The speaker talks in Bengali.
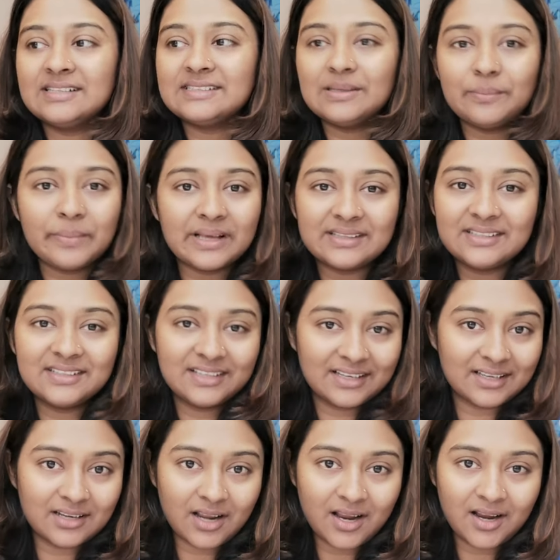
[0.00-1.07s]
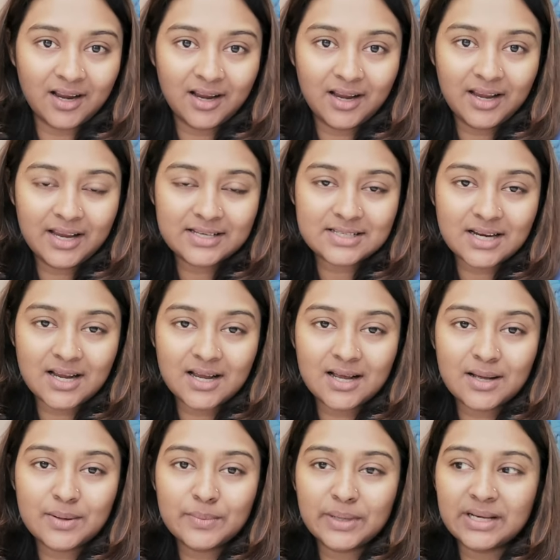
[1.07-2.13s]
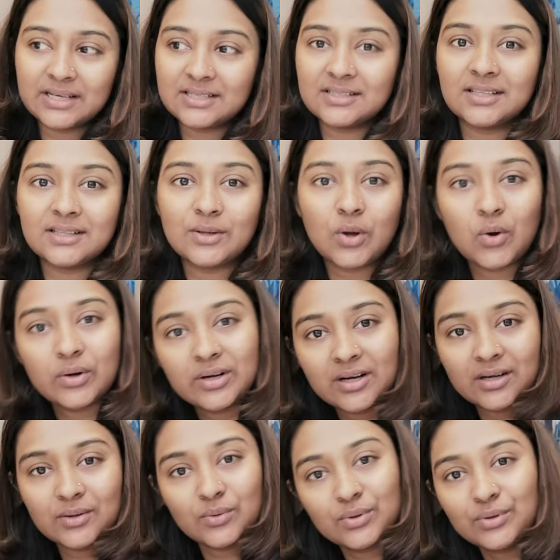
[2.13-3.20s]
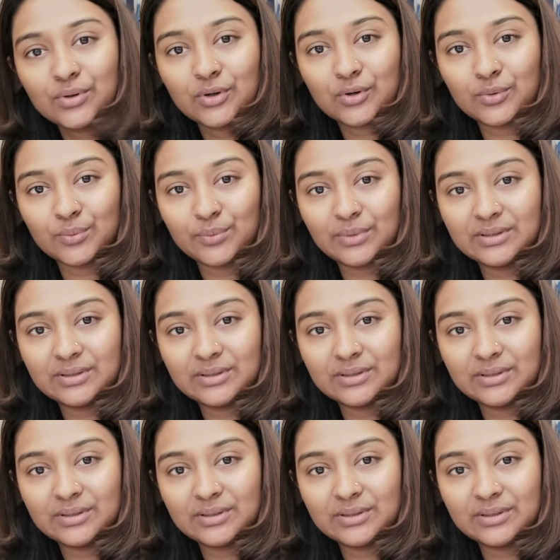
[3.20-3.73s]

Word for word: সিম্প্যাথি থেকে না এটা মানে এটা তাদের অনার অন্যরকম